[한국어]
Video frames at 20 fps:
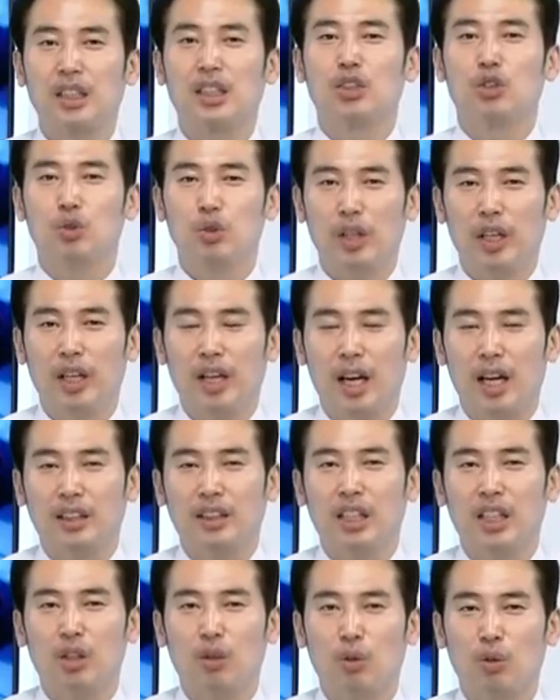큰 수혜 네.
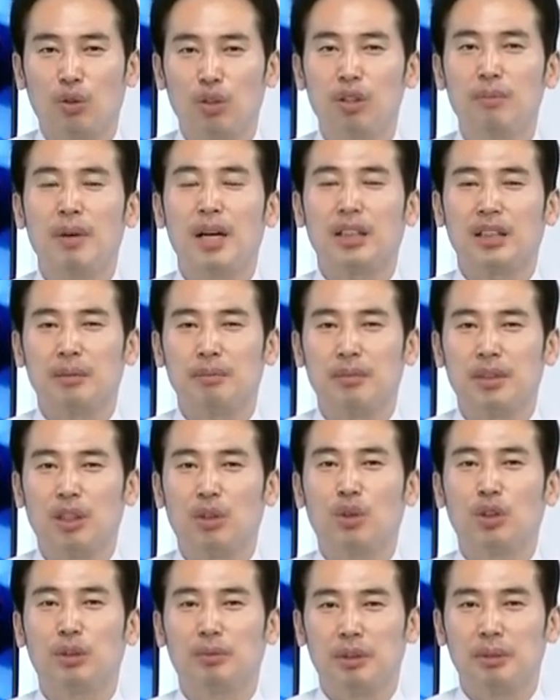아시아항공을
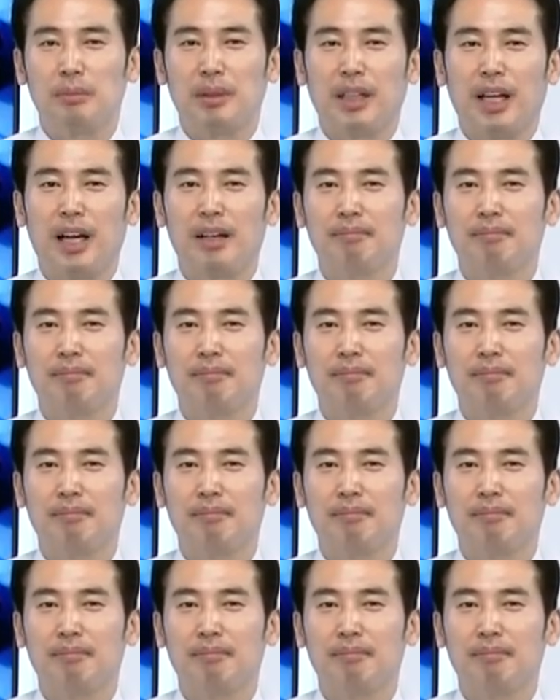말씀드리고 싶습니다.